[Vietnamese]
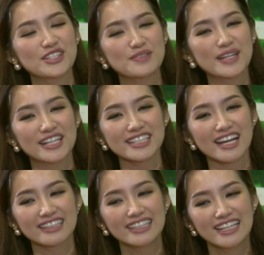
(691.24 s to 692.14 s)
diễm nghĩ
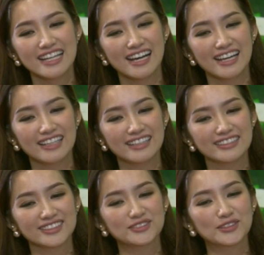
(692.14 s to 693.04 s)
rằng
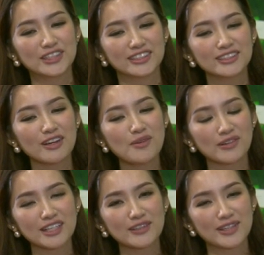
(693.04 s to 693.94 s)
uh, phụ nữ có
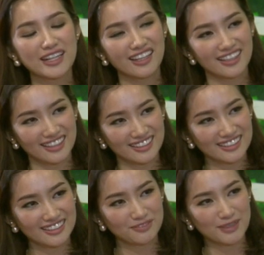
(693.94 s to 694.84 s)
một cái quyền lợi
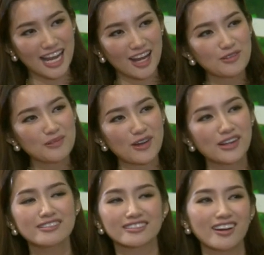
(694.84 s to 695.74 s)
mà đàn ông không
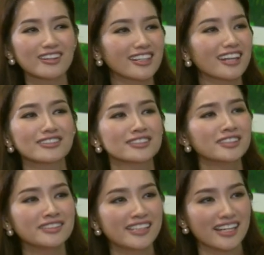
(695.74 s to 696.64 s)
có được có nghĩa là được
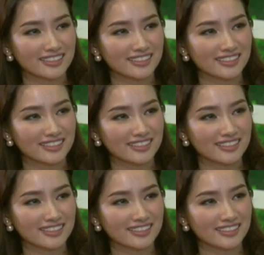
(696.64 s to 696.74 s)
trưng diện